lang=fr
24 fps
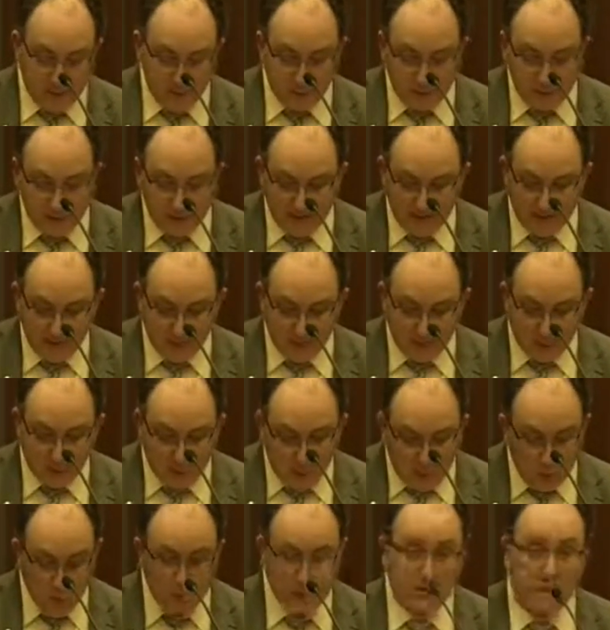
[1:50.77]
si nous restons
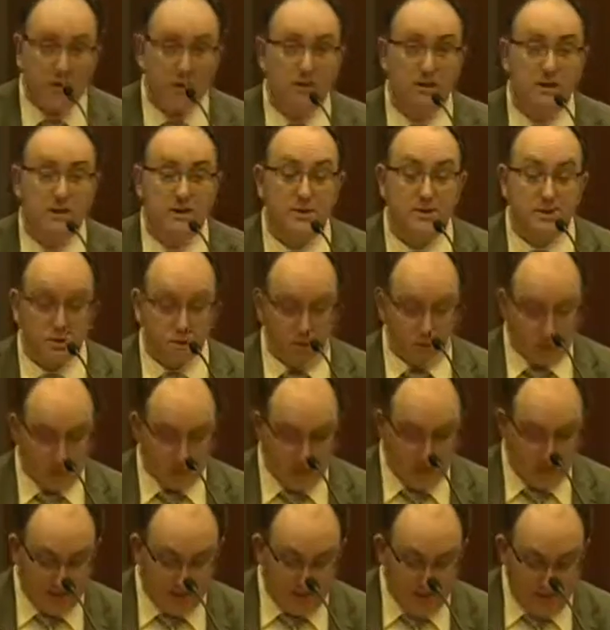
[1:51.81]
trop centrés sur
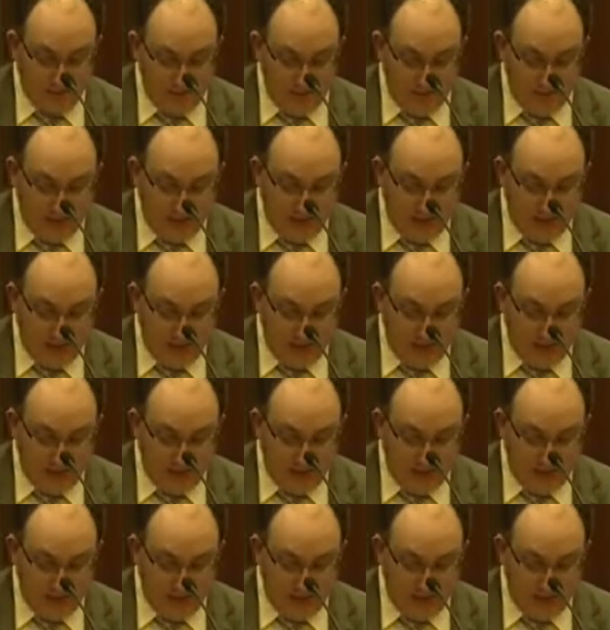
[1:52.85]
nous-mêmes.